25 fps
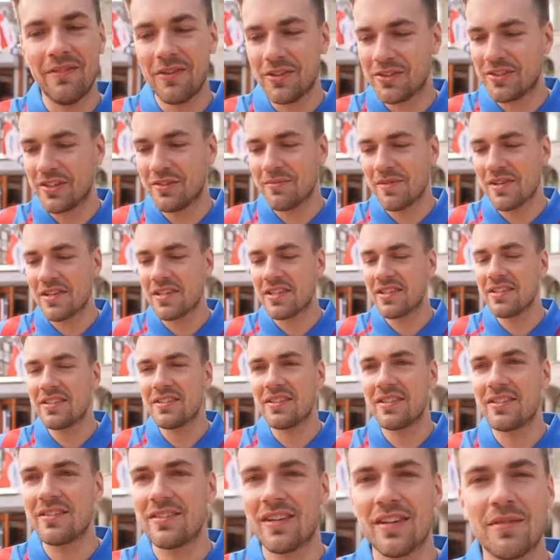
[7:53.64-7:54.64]
Wirklich, das macht
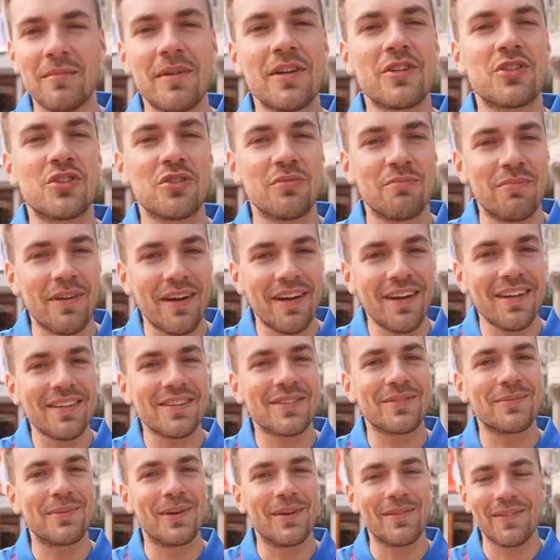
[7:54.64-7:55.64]
richtig, das macht
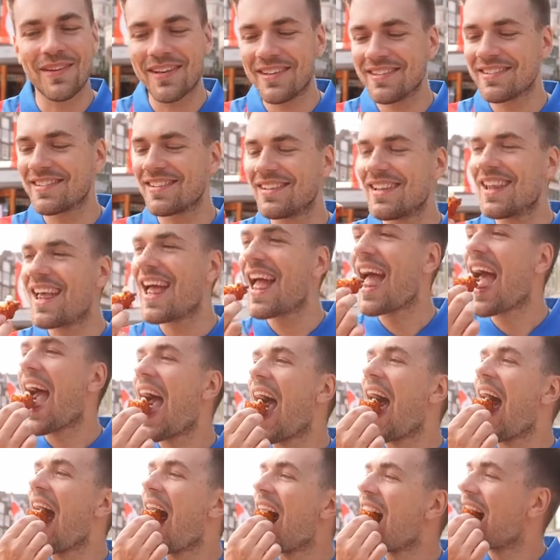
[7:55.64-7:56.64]
Spaß beim Essen.
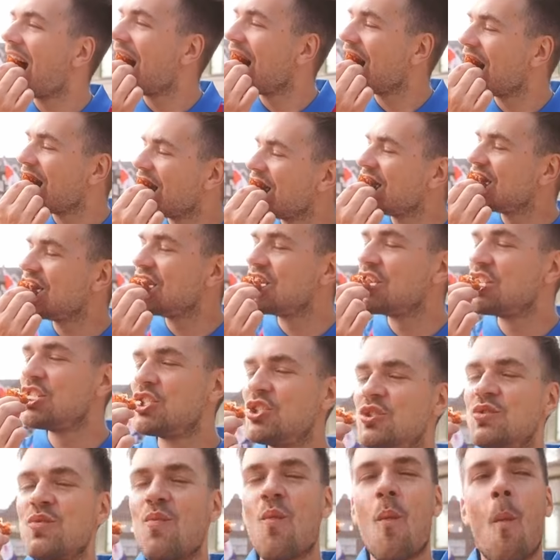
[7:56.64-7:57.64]
Da passiert
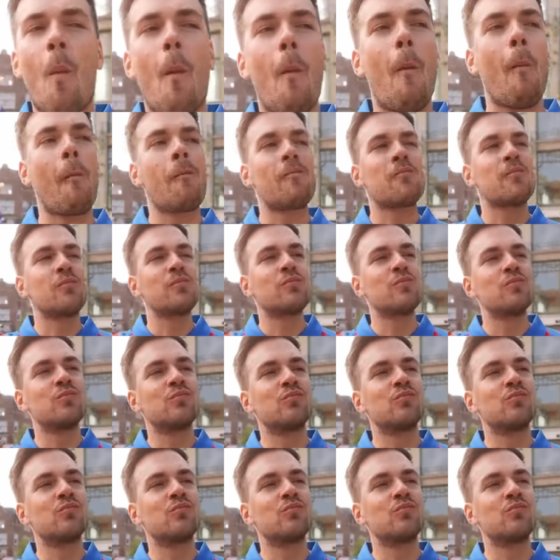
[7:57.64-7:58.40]
was auf der Zunge.